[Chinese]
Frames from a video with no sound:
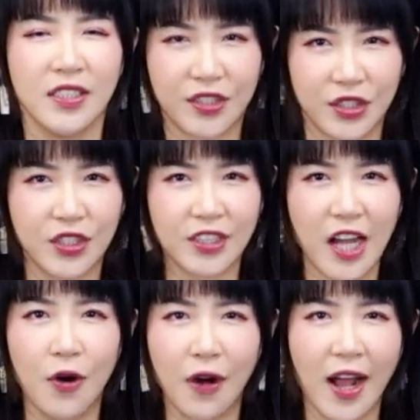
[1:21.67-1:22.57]
只
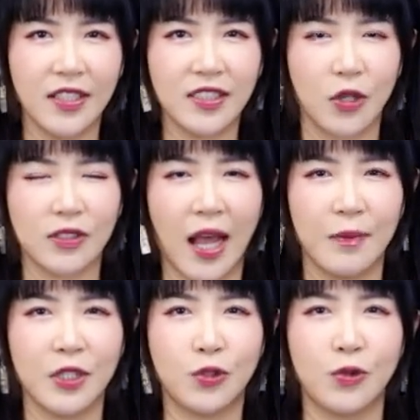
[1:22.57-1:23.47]
要按照他
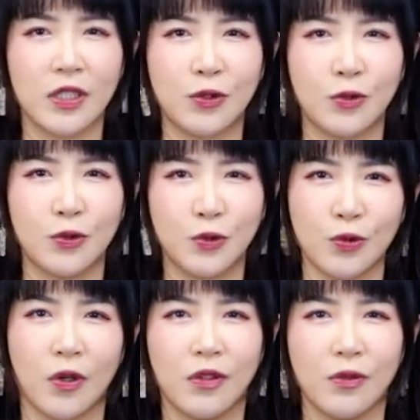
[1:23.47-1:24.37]
们说的去
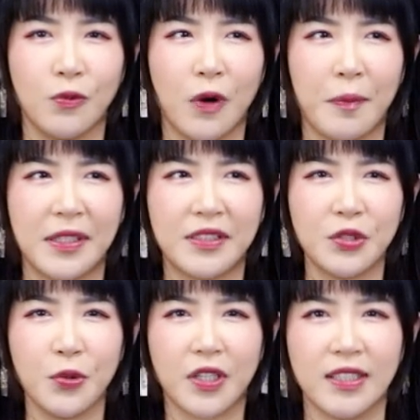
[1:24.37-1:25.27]
做，我们
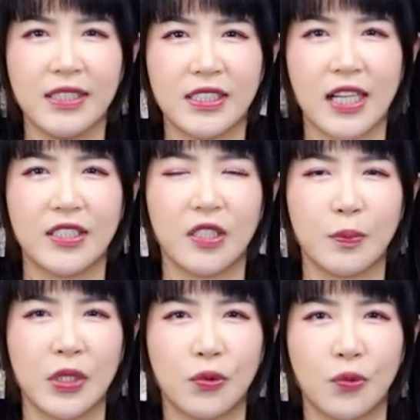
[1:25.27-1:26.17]
就可以战胜
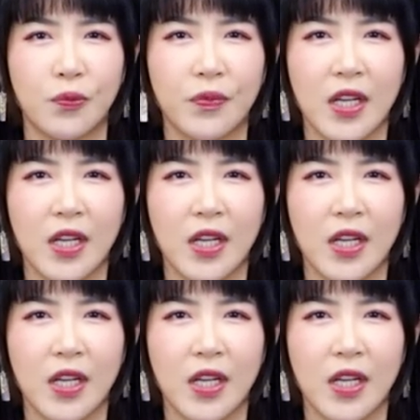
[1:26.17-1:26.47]
病毒。